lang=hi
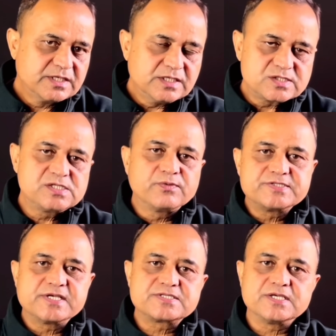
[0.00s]
इसी
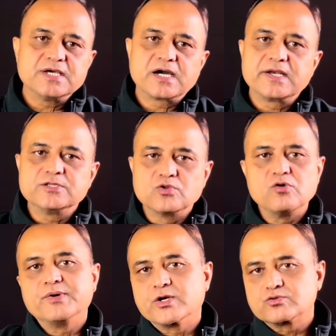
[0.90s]
वजह से अगले
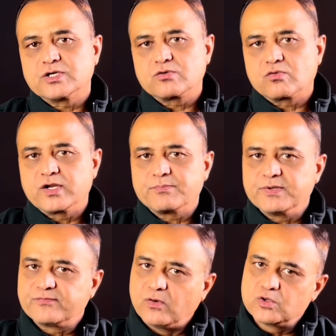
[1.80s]
दो महीनों तक उन्होंने
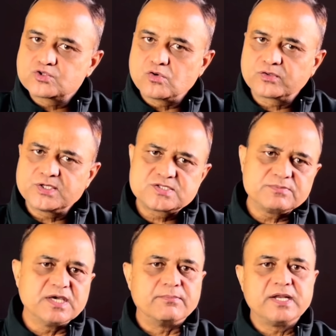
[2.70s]
अपनी फौज को किसी
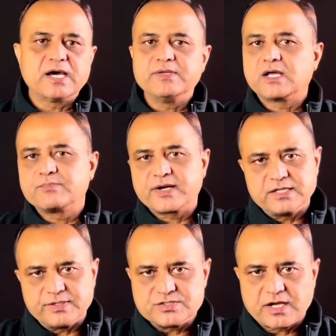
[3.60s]
भी हमले अभियान पर
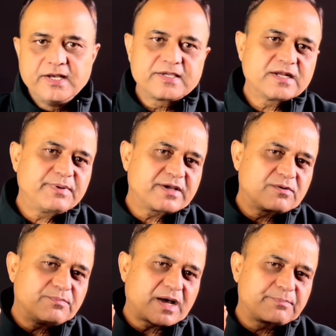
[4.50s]
नहीं भेजा लेकिन अब एक
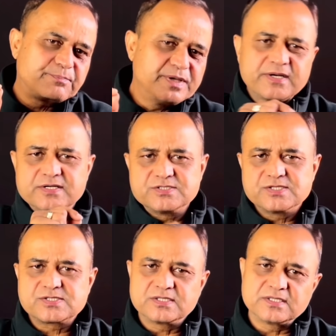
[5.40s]
बार फिर रणजीत
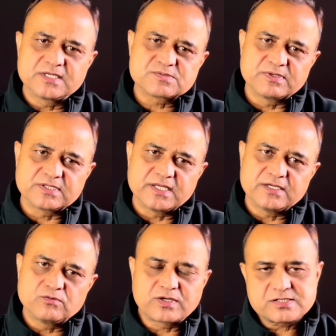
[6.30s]
सिंह की किस्मत ने
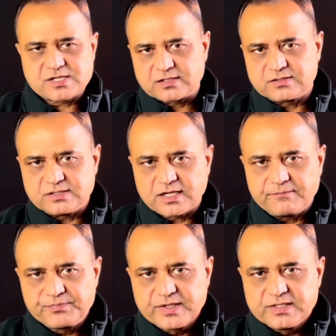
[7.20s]
उनका साथ दिया
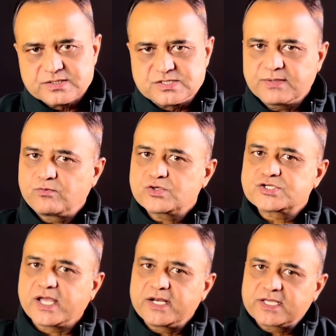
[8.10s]
जब वो
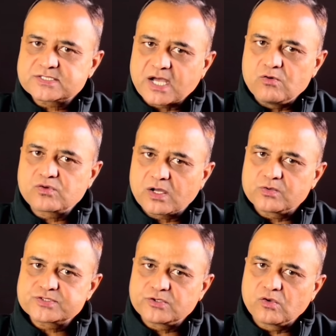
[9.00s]
शहर के
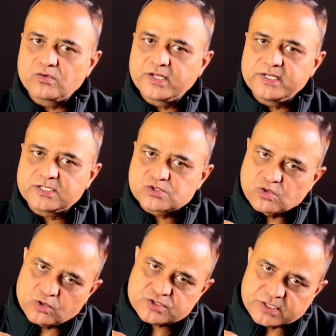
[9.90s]
साहूकारों से लोन लेने की
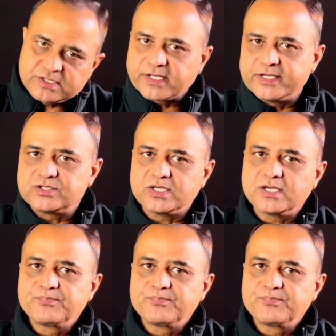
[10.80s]
सोच ही रहे थे